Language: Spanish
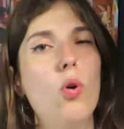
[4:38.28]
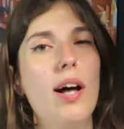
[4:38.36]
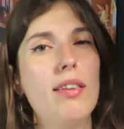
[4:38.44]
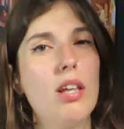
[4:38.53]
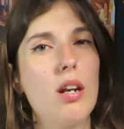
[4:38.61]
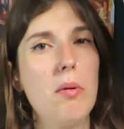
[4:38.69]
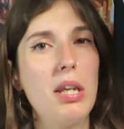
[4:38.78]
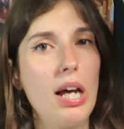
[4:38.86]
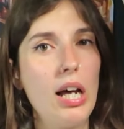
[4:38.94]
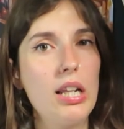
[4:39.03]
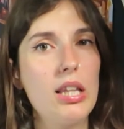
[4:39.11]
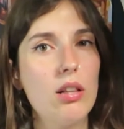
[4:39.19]
a
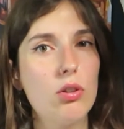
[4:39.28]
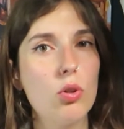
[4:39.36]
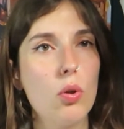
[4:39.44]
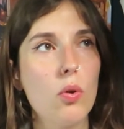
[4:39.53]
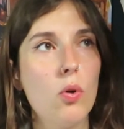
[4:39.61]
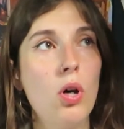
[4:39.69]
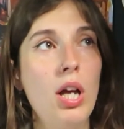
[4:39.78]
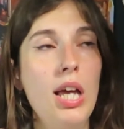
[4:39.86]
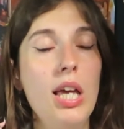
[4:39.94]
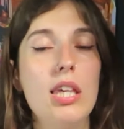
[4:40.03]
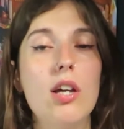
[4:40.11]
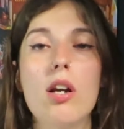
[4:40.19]
terminar del todo
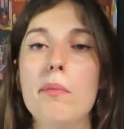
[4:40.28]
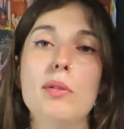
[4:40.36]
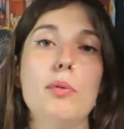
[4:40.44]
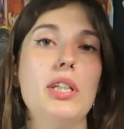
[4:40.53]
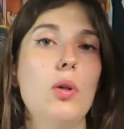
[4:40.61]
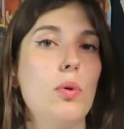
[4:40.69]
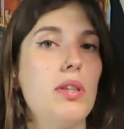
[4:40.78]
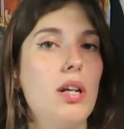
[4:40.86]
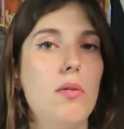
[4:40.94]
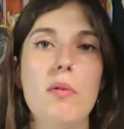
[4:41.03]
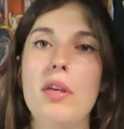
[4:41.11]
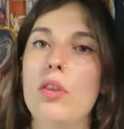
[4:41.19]
y ahora mismo se encuentra
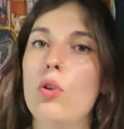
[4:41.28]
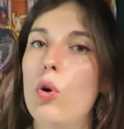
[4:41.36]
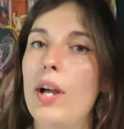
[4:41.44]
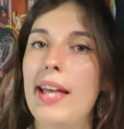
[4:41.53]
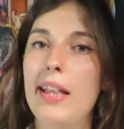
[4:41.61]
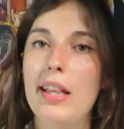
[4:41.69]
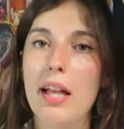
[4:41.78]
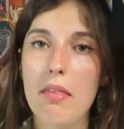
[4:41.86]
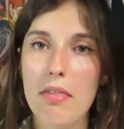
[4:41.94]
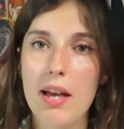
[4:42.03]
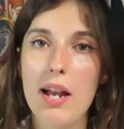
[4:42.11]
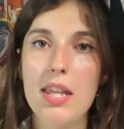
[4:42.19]
viviendo en
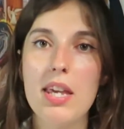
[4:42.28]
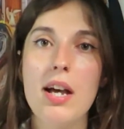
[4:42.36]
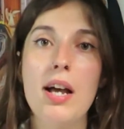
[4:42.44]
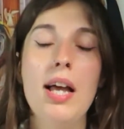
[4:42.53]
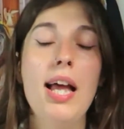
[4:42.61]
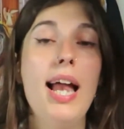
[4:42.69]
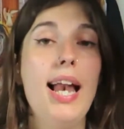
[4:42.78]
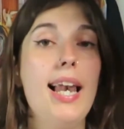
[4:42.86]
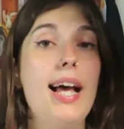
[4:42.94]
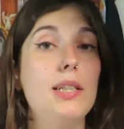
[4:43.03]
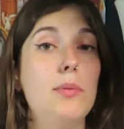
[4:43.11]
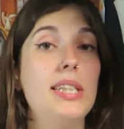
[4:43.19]
Tanzania.
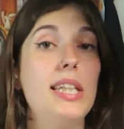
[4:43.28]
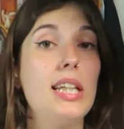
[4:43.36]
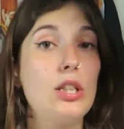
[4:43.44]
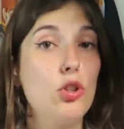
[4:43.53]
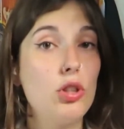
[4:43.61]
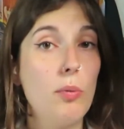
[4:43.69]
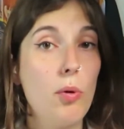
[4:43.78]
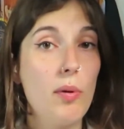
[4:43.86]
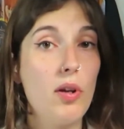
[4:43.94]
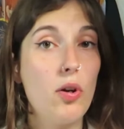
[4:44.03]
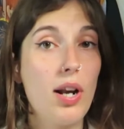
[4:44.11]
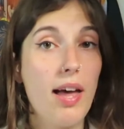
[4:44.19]
Las visitas no se
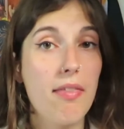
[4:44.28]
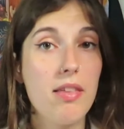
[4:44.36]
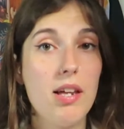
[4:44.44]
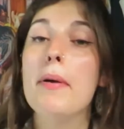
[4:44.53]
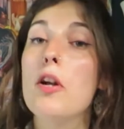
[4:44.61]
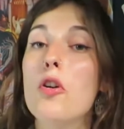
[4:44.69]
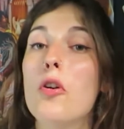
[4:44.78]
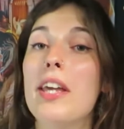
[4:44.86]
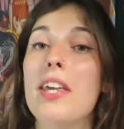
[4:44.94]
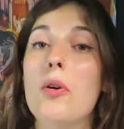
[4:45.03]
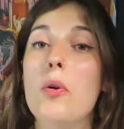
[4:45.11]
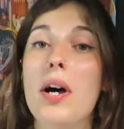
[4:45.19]
volvieron a hacer, pero lo que
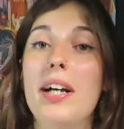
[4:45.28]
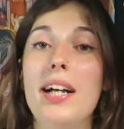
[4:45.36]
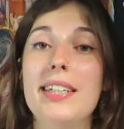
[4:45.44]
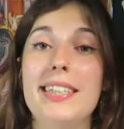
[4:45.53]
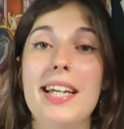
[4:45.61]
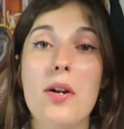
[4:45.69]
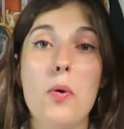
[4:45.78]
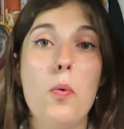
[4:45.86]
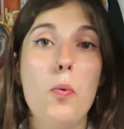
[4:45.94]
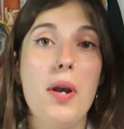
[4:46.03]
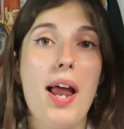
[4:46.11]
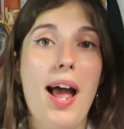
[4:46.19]
llegó a ser
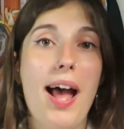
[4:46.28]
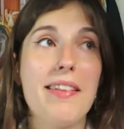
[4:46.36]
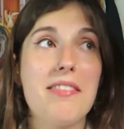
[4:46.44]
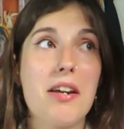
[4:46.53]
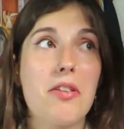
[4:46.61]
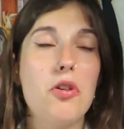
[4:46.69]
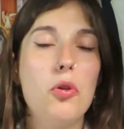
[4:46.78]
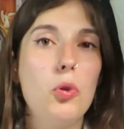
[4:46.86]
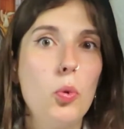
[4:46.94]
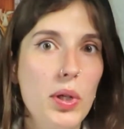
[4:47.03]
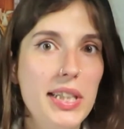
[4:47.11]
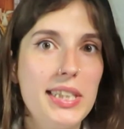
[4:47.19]
una atracción
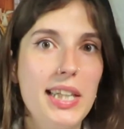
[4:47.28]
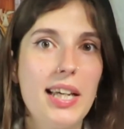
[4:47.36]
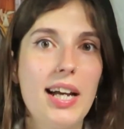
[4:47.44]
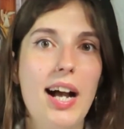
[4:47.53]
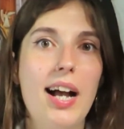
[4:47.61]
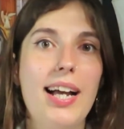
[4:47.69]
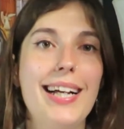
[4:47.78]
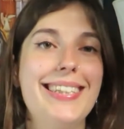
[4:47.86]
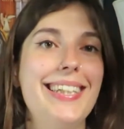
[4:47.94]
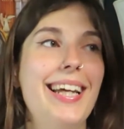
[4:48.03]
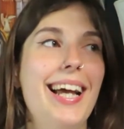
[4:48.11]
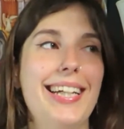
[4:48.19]
turística
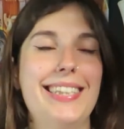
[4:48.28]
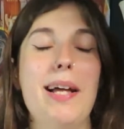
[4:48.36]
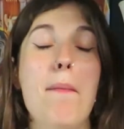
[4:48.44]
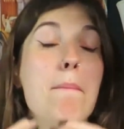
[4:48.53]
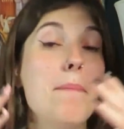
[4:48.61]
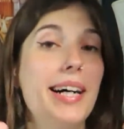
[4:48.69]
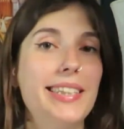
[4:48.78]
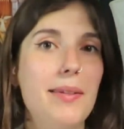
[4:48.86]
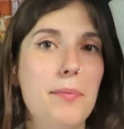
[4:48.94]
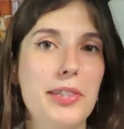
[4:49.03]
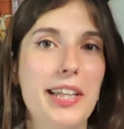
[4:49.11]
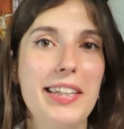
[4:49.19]
casi hasta más
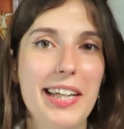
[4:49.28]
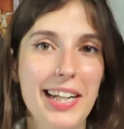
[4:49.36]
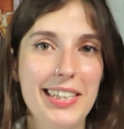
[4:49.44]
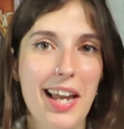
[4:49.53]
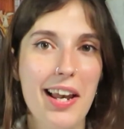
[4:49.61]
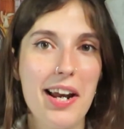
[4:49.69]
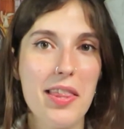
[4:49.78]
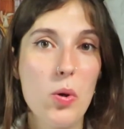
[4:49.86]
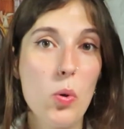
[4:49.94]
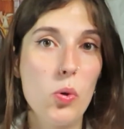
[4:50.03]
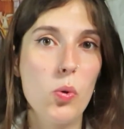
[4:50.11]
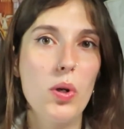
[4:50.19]
importante que el salar de
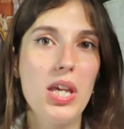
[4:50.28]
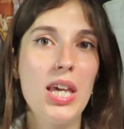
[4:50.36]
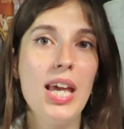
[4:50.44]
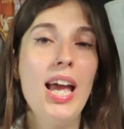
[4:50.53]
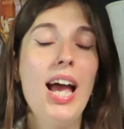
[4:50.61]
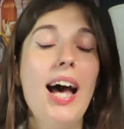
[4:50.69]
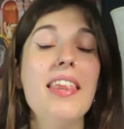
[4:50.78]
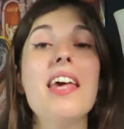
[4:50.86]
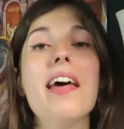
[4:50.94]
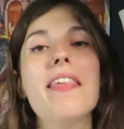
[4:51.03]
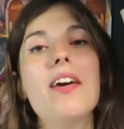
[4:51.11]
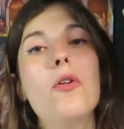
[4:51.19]
Uyuni, a
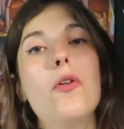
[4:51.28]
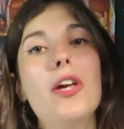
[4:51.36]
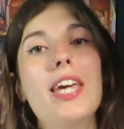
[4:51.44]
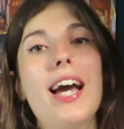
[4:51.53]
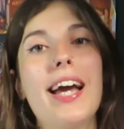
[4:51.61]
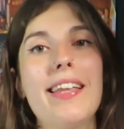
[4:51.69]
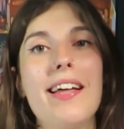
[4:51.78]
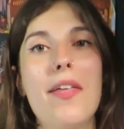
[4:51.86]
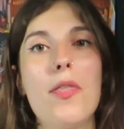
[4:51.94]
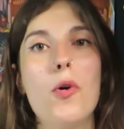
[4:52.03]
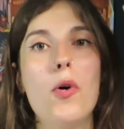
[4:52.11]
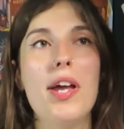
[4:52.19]
día de hoy ha
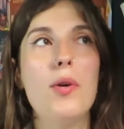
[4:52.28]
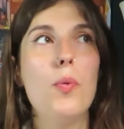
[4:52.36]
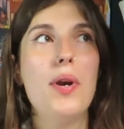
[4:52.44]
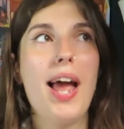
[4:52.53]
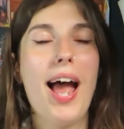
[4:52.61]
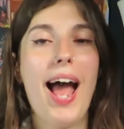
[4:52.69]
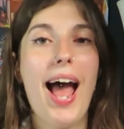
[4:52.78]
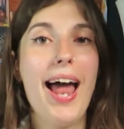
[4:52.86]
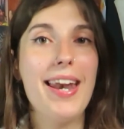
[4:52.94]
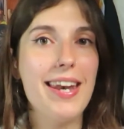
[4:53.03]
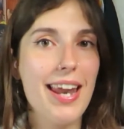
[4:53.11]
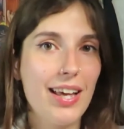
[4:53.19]
quedado en una
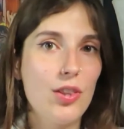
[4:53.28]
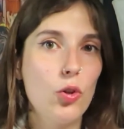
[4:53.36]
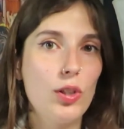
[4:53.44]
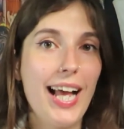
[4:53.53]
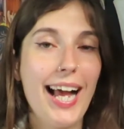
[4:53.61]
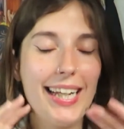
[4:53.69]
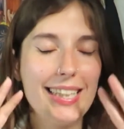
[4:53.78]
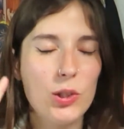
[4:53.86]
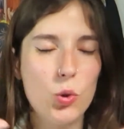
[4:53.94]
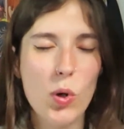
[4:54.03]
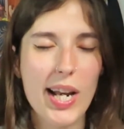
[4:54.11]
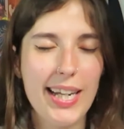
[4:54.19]
anécdota
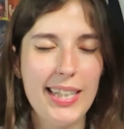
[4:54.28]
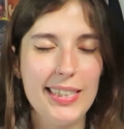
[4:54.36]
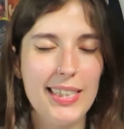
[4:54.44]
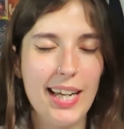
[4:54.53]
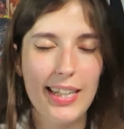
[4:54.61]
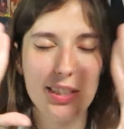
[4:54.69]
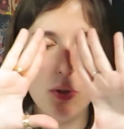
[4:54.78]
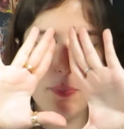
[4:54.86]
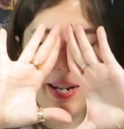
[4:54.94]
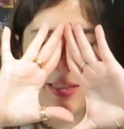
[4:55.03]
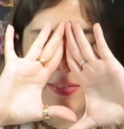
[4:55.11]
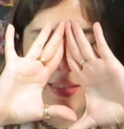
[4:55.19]
surrealista que esto
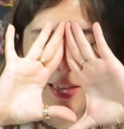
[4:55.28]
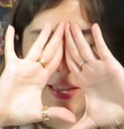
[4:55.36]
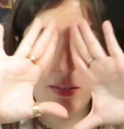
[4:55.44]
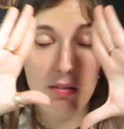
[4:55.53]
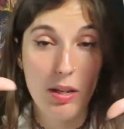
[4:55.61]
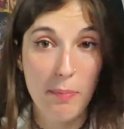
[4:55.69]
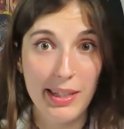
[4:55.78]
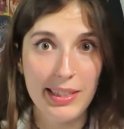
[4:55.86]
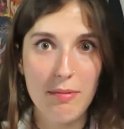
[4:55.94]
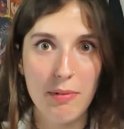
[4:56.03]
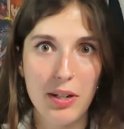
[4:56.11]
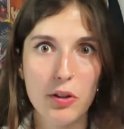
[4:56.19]
parece ni más
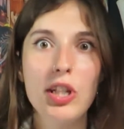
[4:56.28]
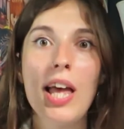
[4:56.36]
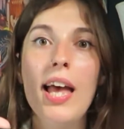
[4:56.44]
ni menos